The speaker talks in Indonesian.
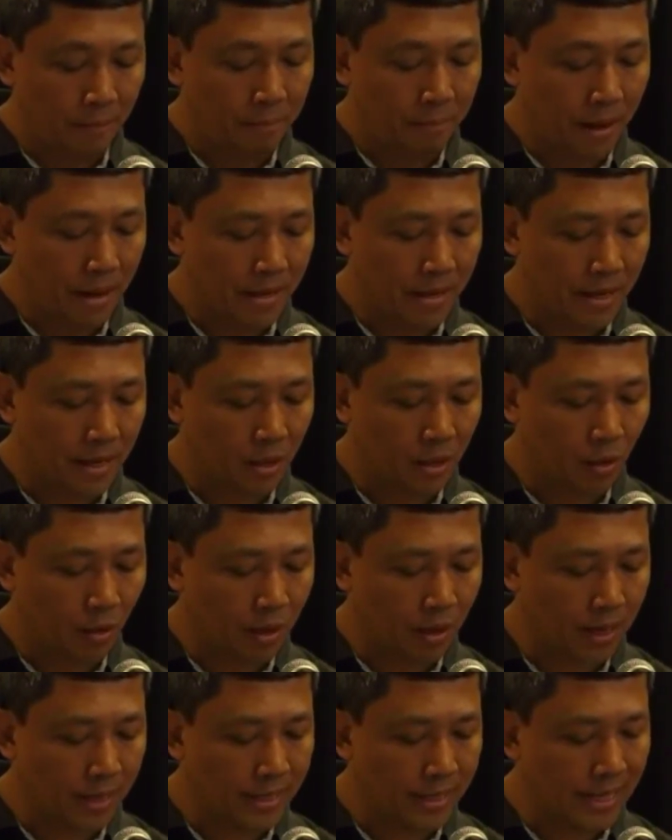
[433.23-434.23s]
banyak
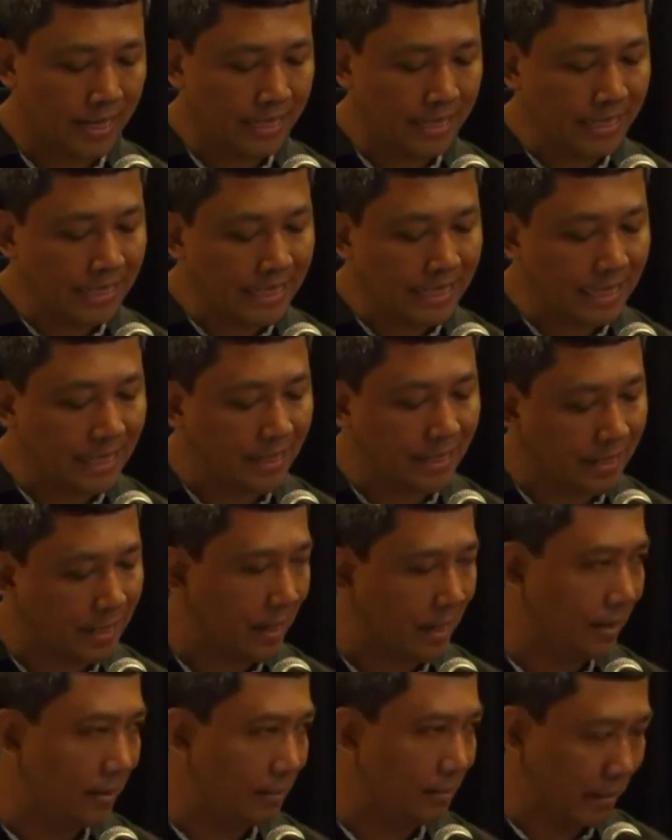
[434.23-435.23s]
orang yang
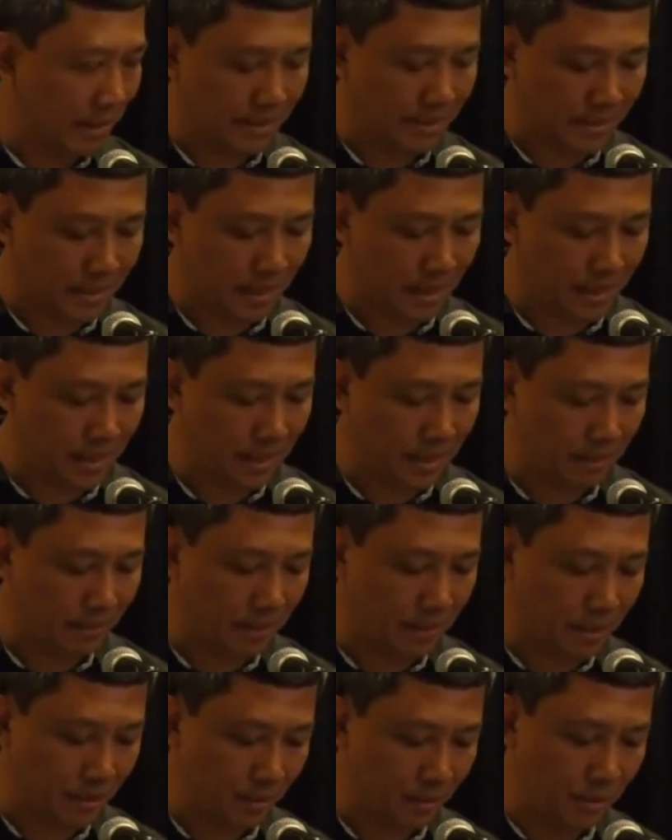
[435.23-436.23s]
tidak percaya
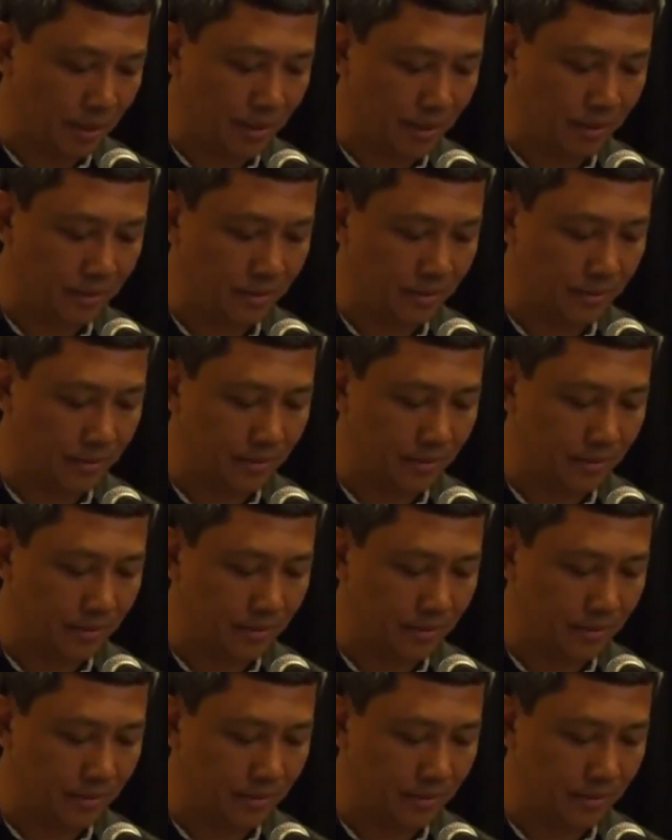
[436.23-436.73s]
kepada Tuhan,